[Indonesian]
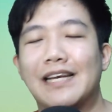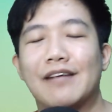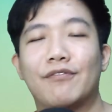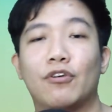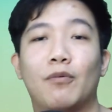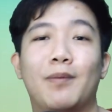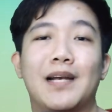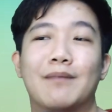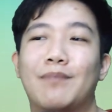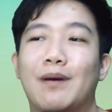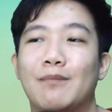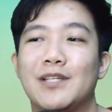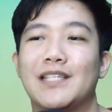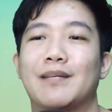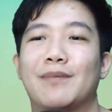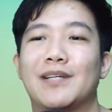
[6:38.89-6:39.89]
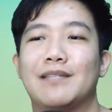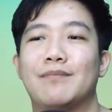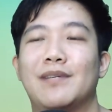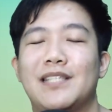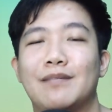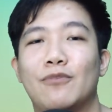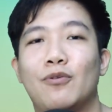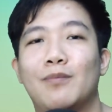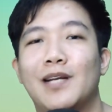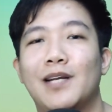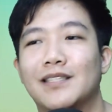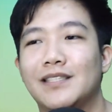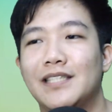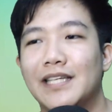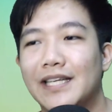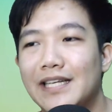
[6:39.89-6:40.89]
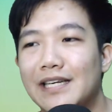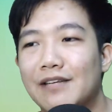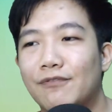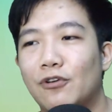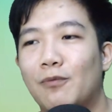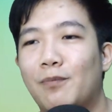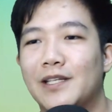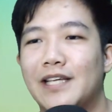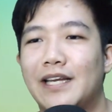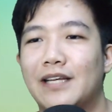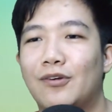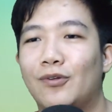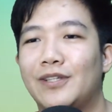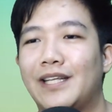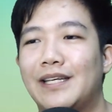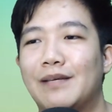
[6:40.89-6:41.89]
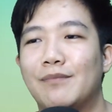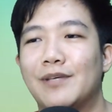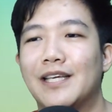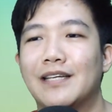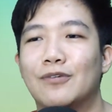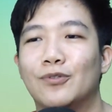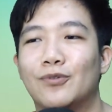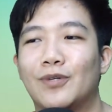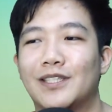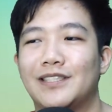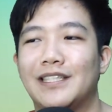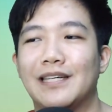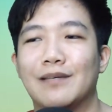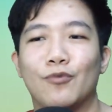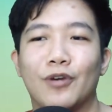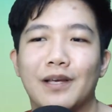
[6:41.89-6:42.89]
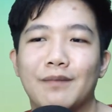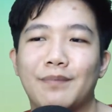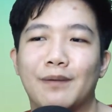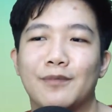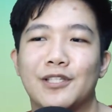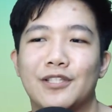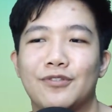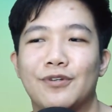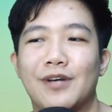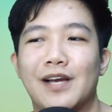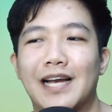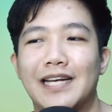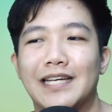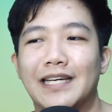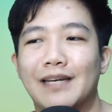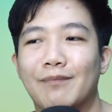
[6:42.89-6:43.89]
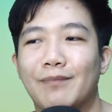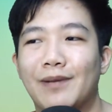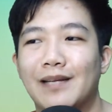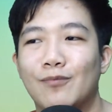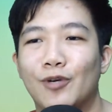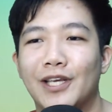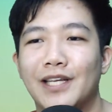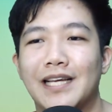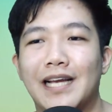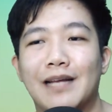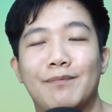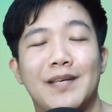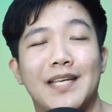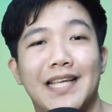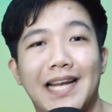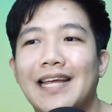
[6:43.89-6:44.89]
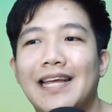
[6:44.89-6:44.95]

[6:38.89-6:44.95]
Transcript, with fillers: developer dan publisher masing-masing mau menang sendiri developer nyari konten yang bikin keuntungan setinggi mungkin publisher juga gak dengerin player mungkin dengan pikiran